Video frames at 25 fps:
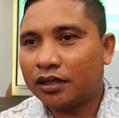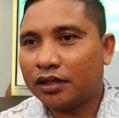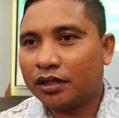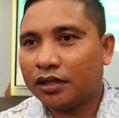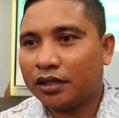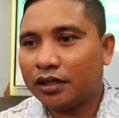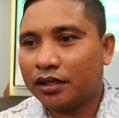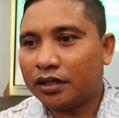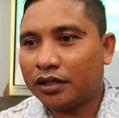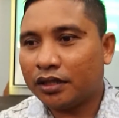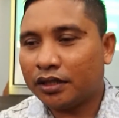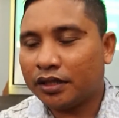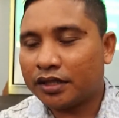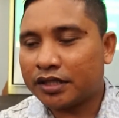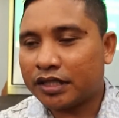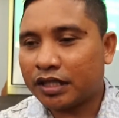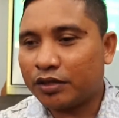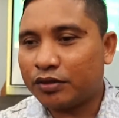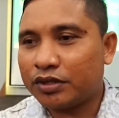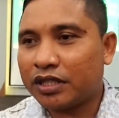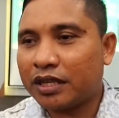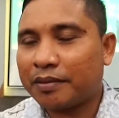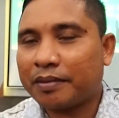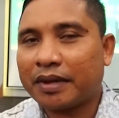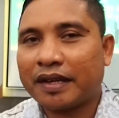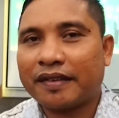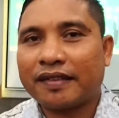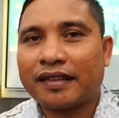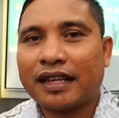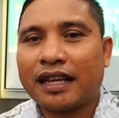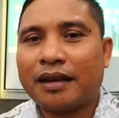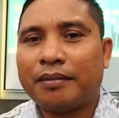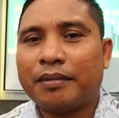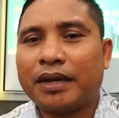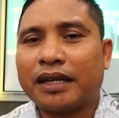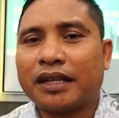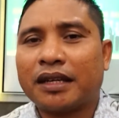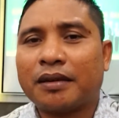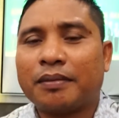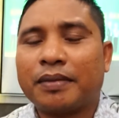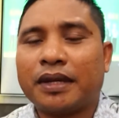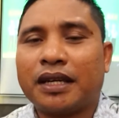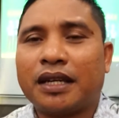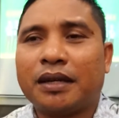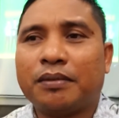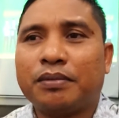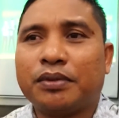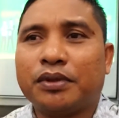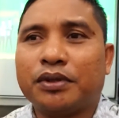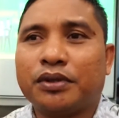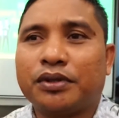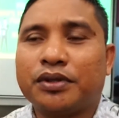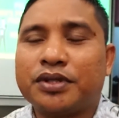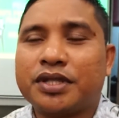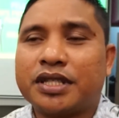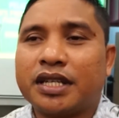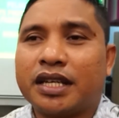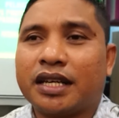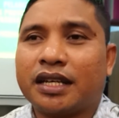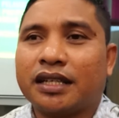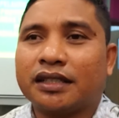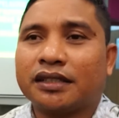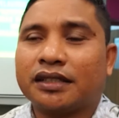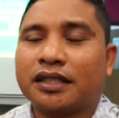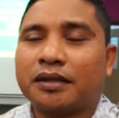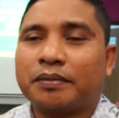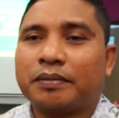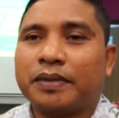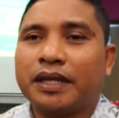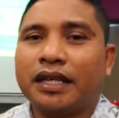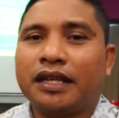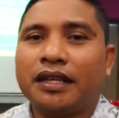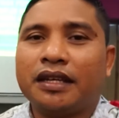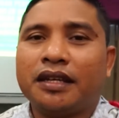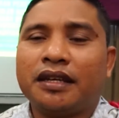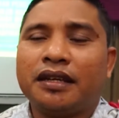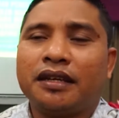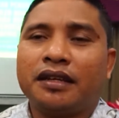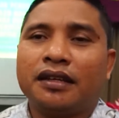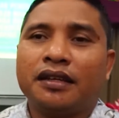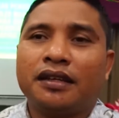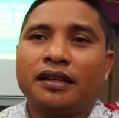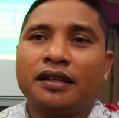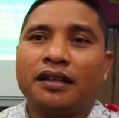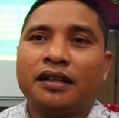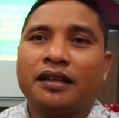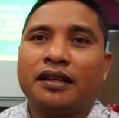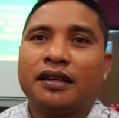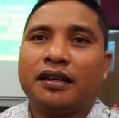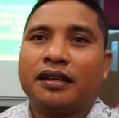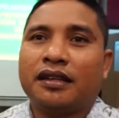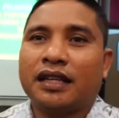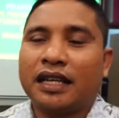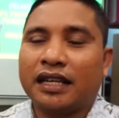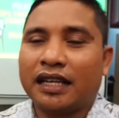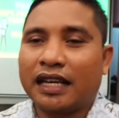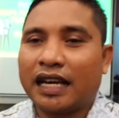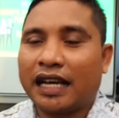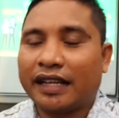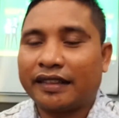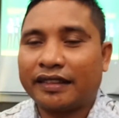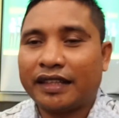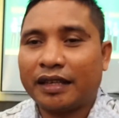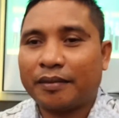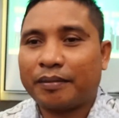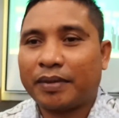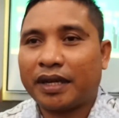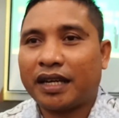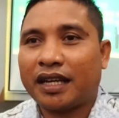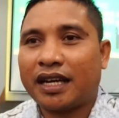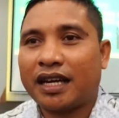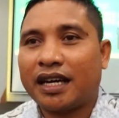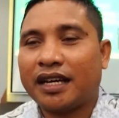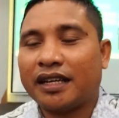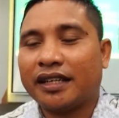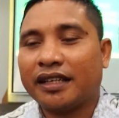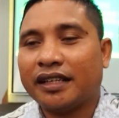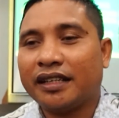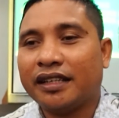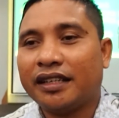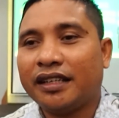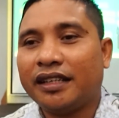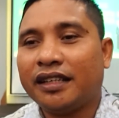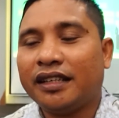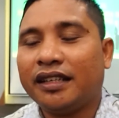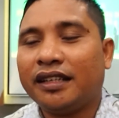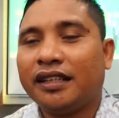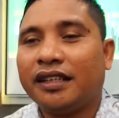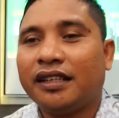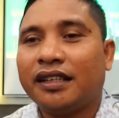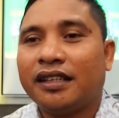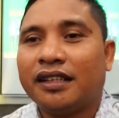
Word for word: Eh, saya ucapkan selamat kepada pengurus yang terpilih dan dilantik pada hari ini